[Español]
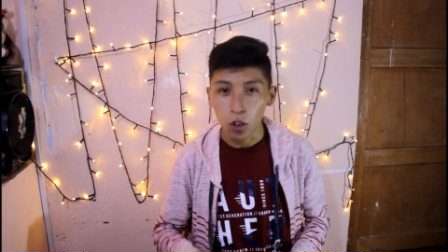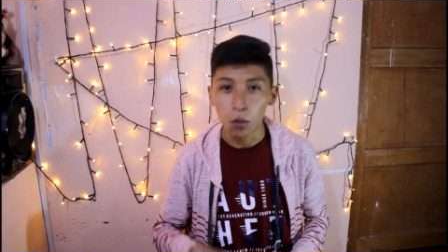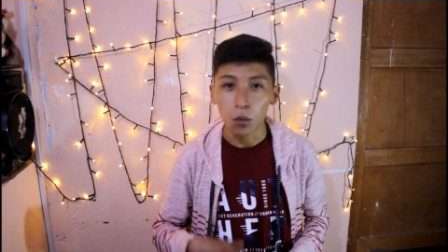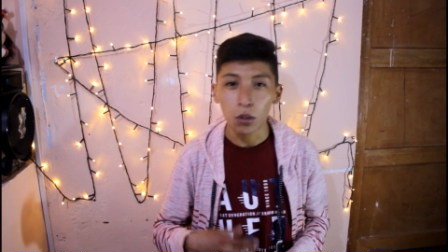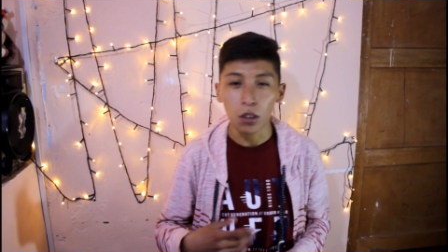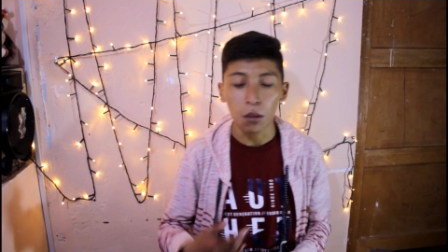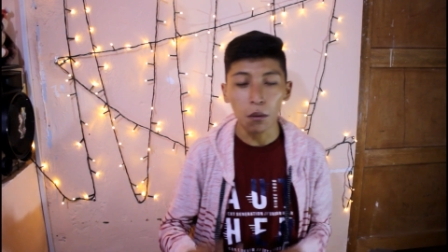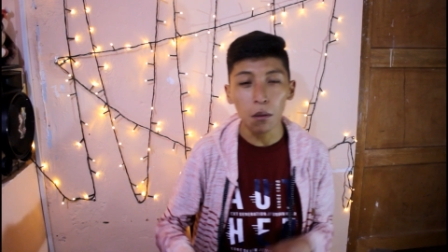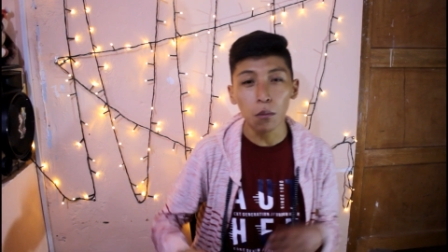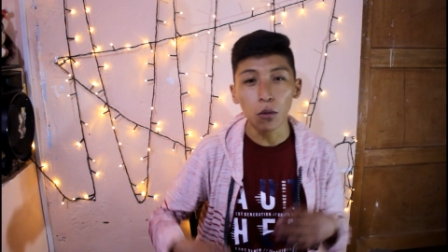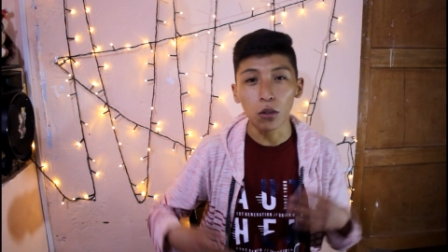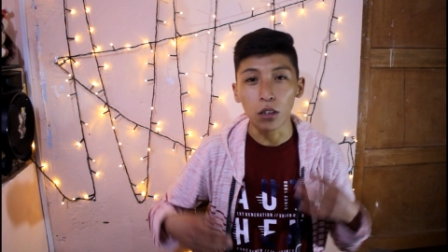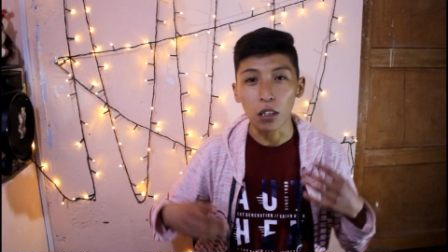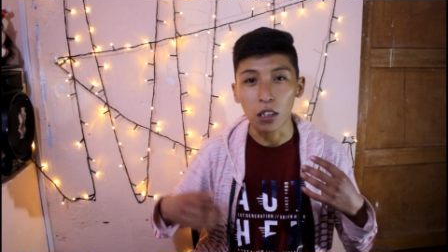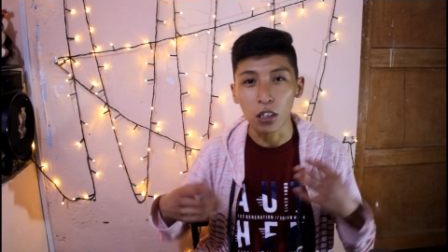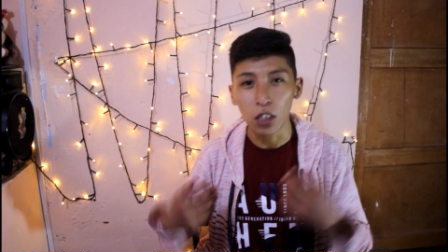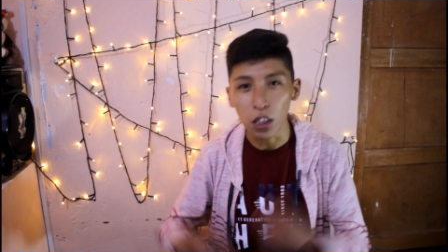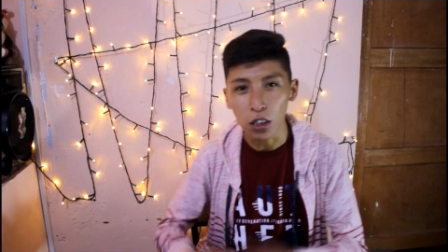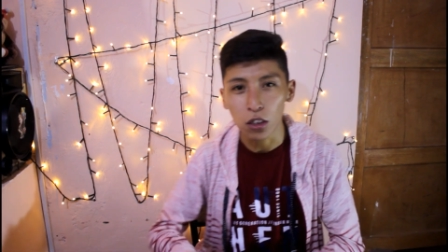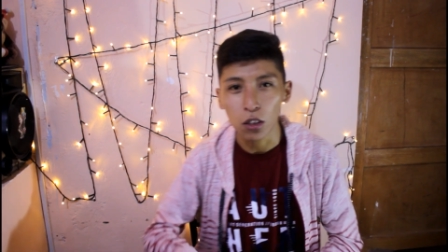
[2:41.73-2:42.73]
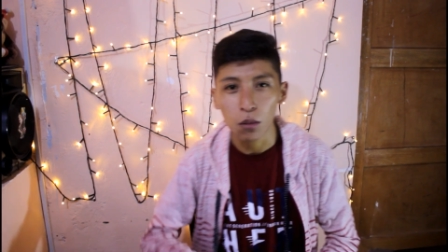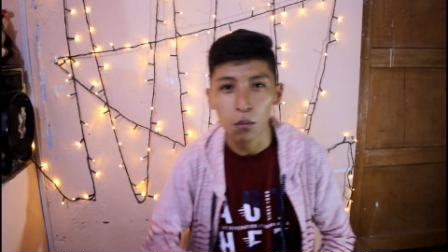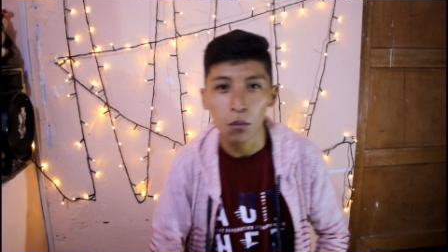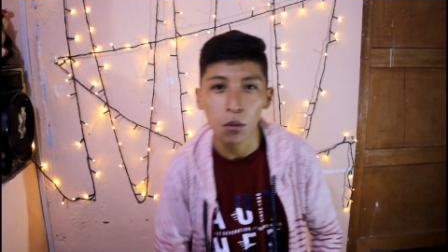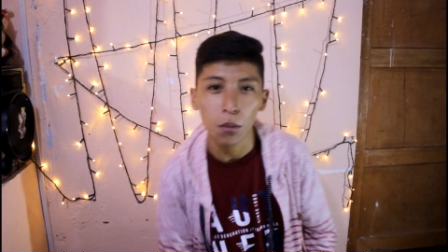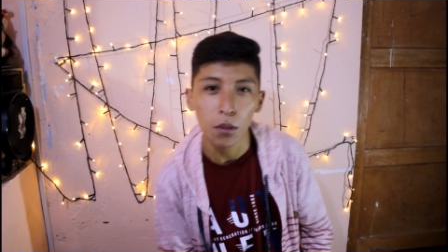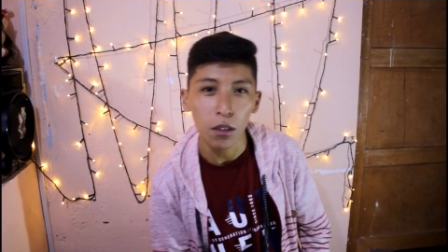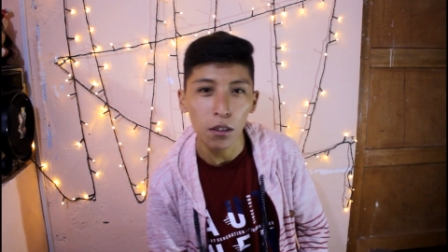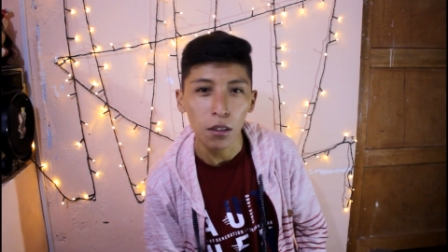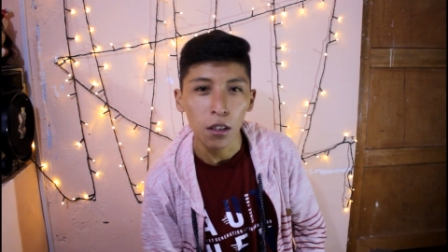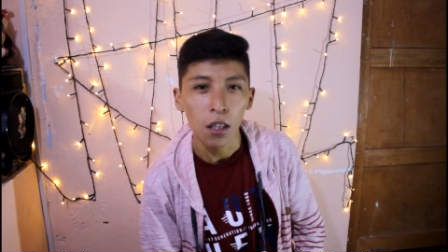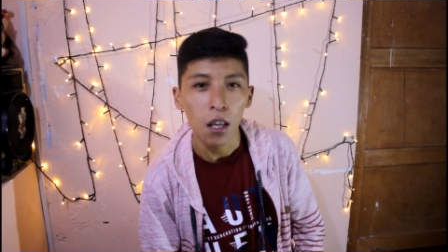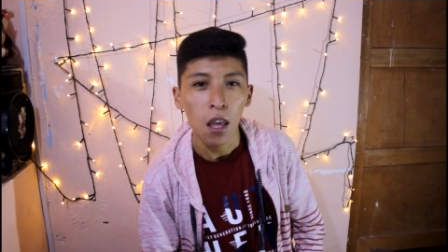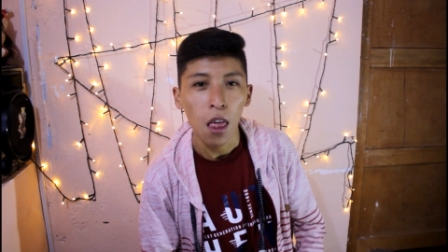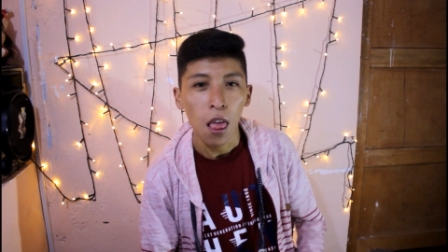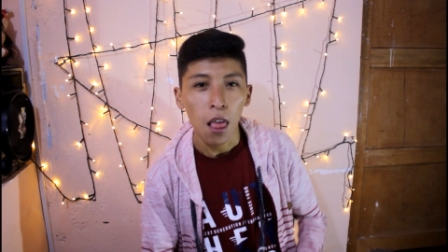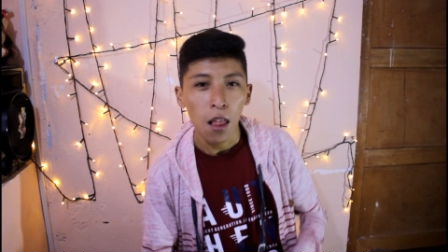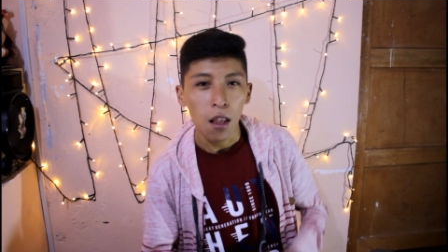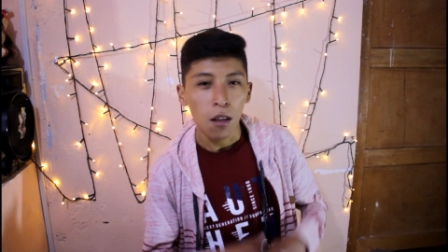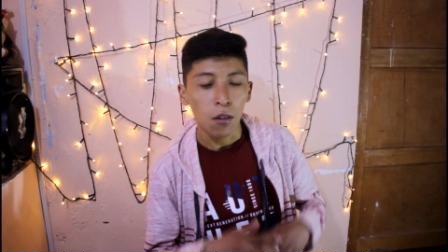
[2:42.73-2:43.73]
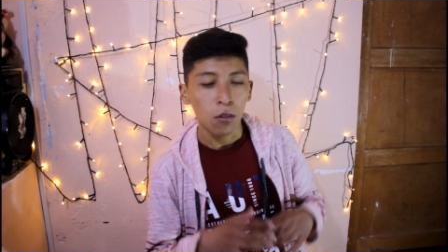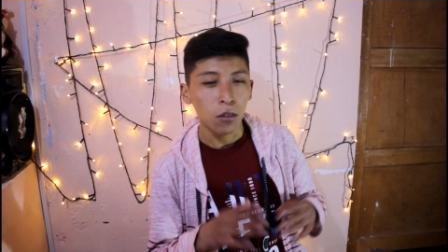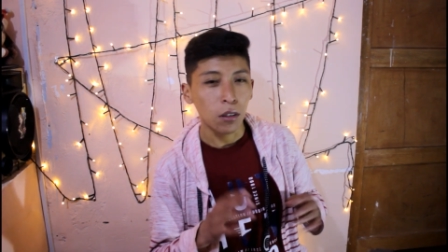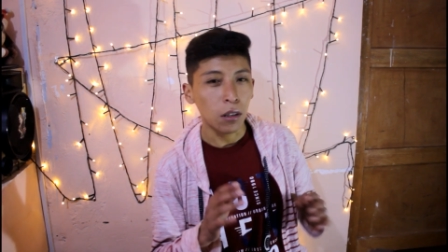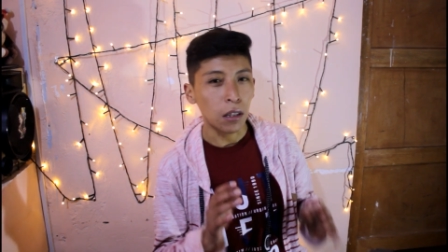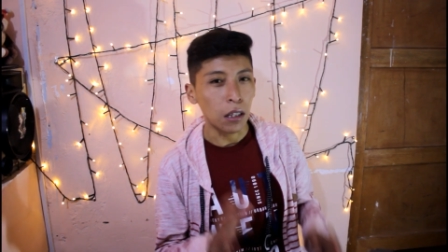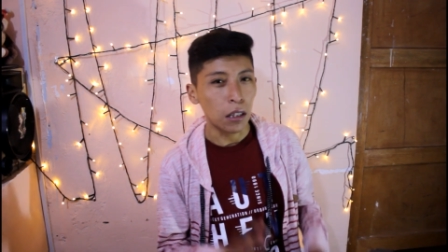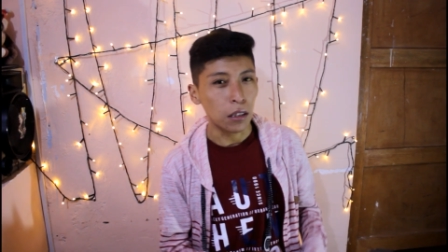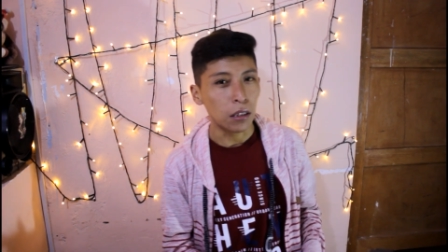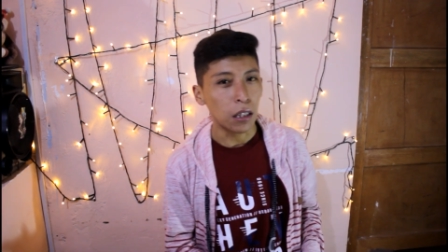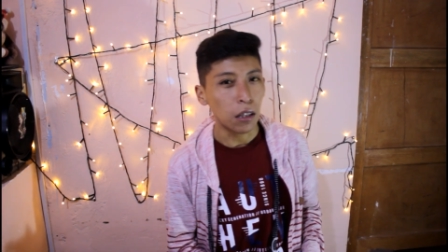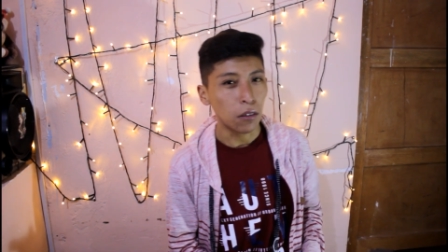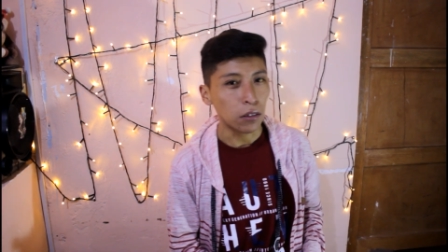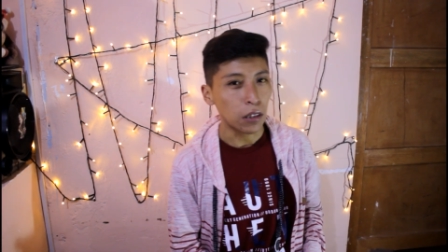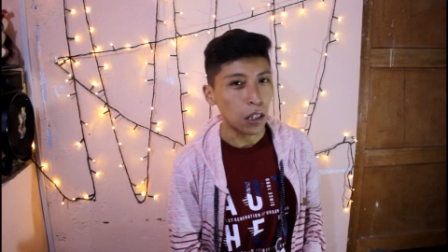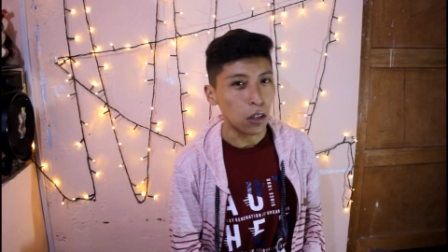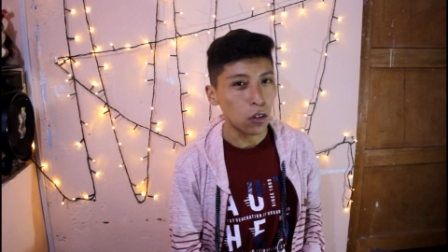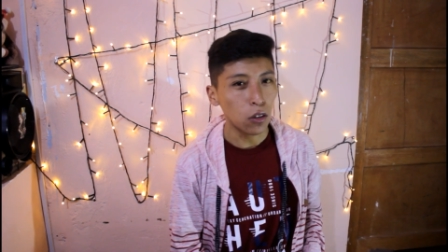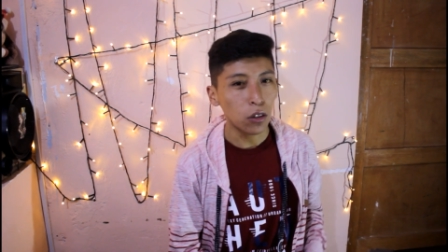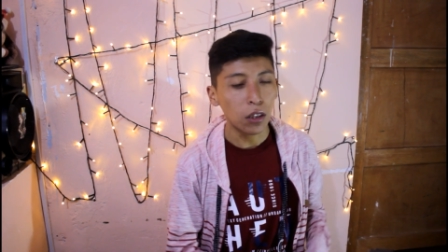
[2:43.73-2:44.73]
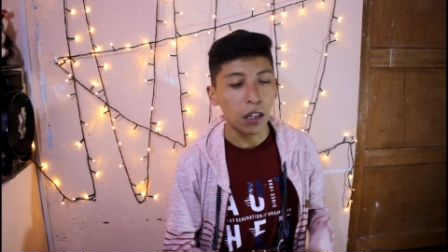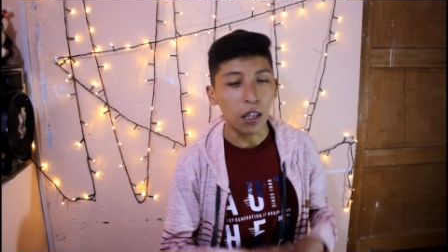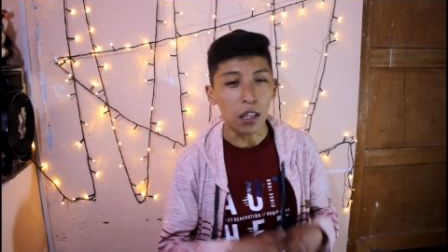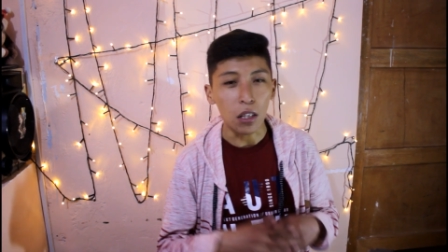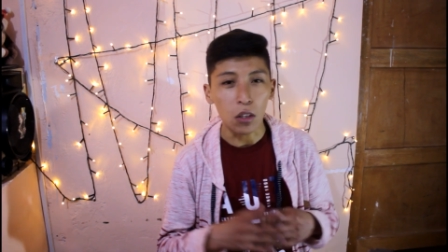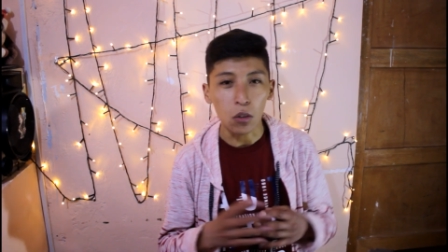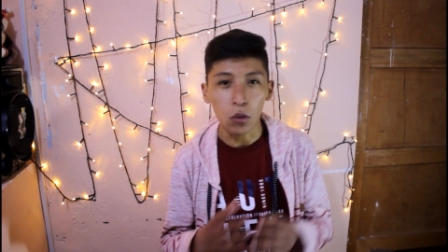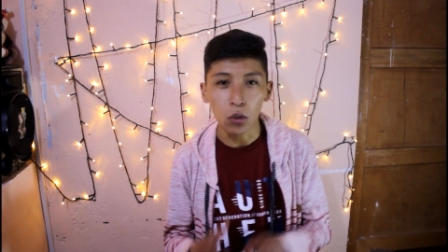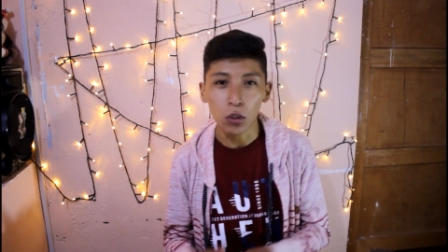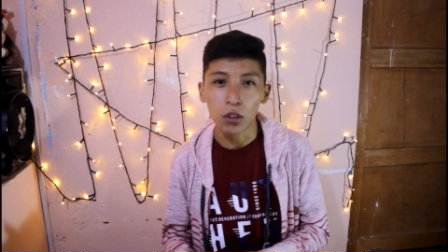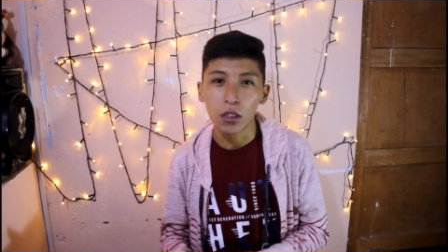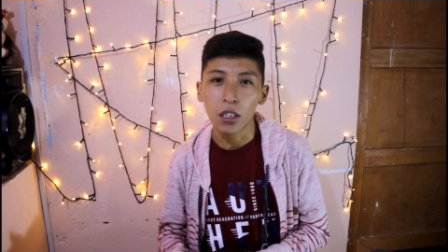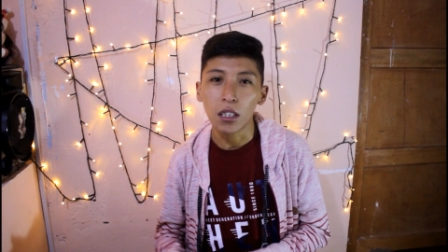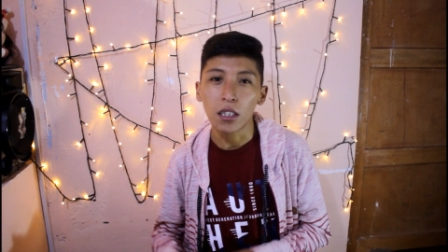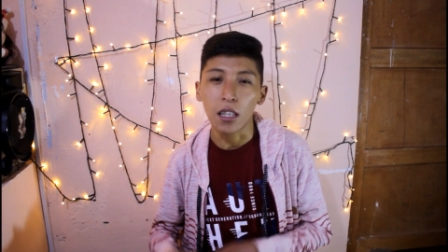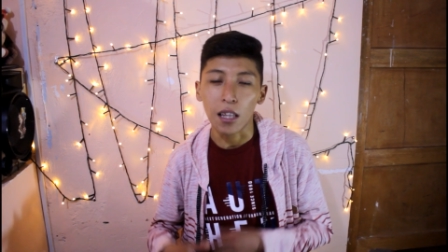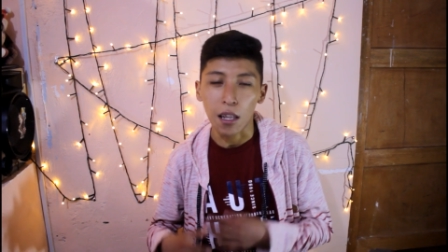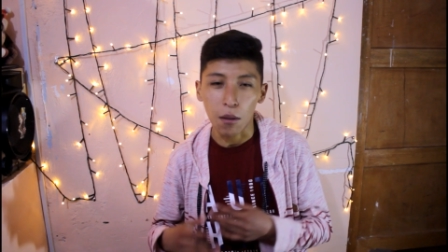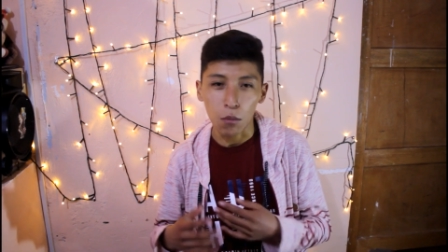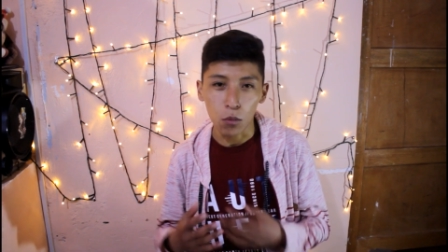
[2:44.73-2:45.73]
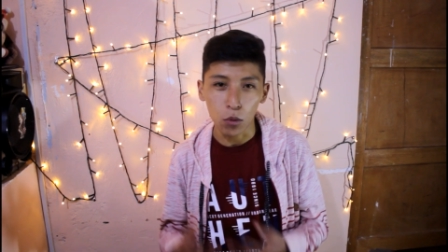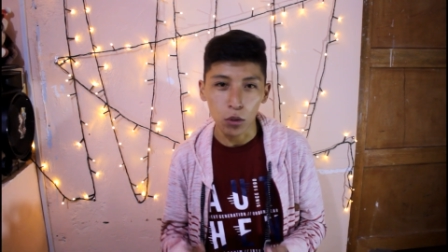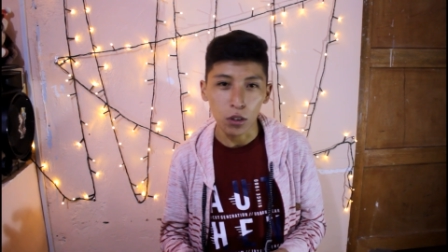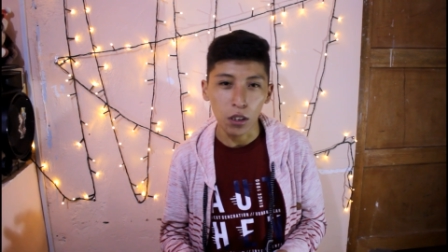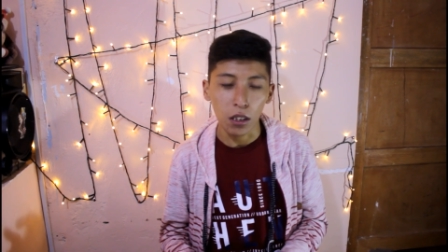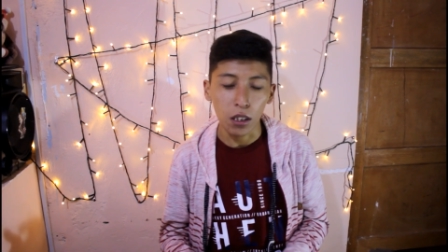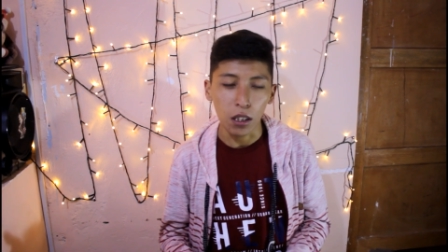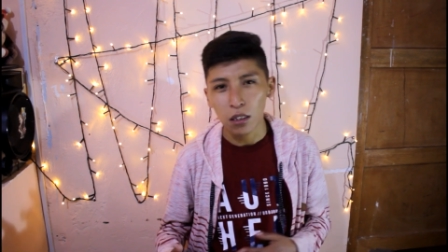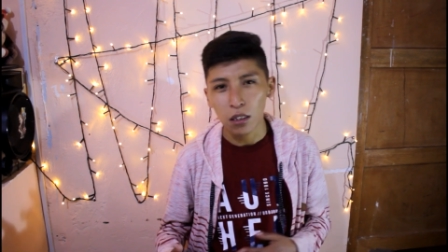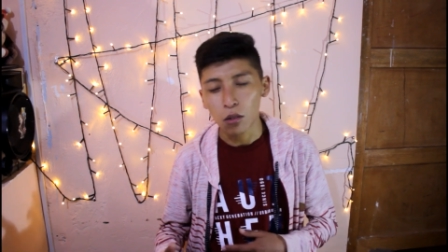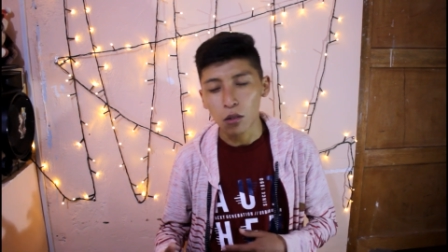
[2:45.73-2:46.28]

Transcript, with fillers: sabemos de Justin Bieber, se salió de la industria de la música.